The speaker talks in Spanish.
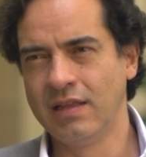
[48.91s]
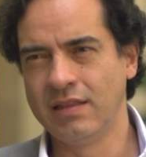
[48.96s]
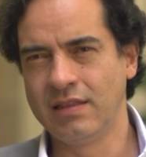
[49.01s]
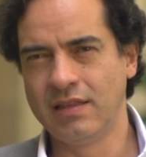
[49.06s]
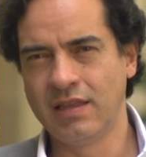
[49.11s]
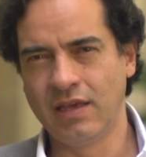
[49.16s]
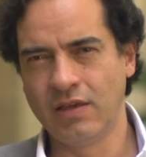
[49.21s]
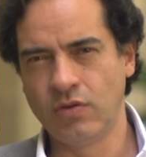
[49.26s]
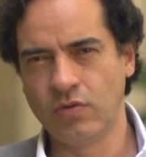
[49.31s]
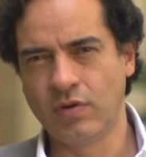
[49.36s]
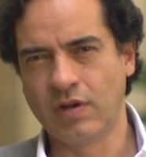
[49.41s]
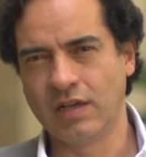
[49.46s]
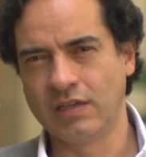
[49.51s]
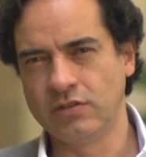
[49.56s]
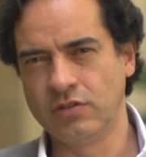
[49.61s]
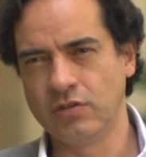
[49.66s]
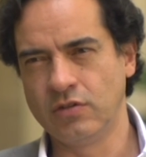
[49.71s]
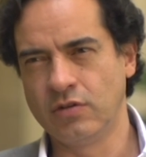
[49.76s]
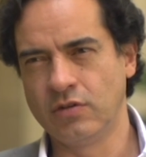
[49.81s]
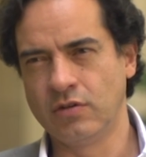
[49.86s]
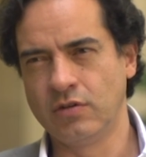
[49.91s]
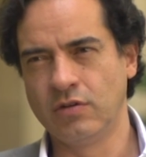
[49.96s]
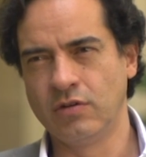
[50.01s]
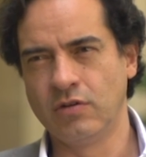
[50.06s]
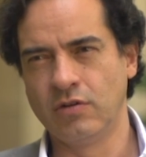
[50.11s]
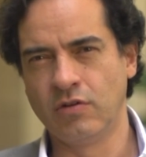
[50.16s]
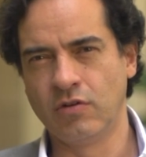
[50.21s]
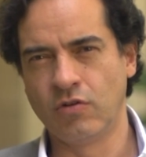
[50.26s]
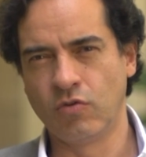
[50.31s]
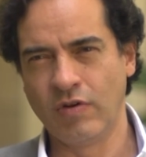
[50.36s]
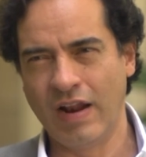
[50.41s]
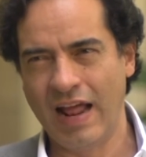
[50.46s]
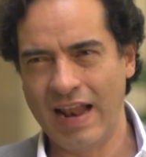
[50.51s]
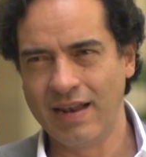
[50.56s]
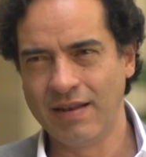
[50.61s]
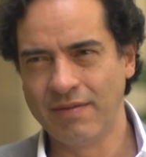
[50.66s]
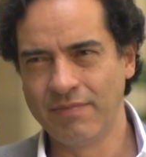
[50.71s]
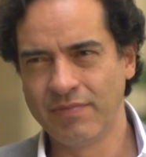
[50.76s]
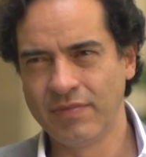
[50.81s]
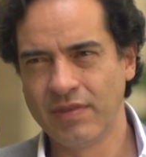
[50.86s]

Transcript: de educación rural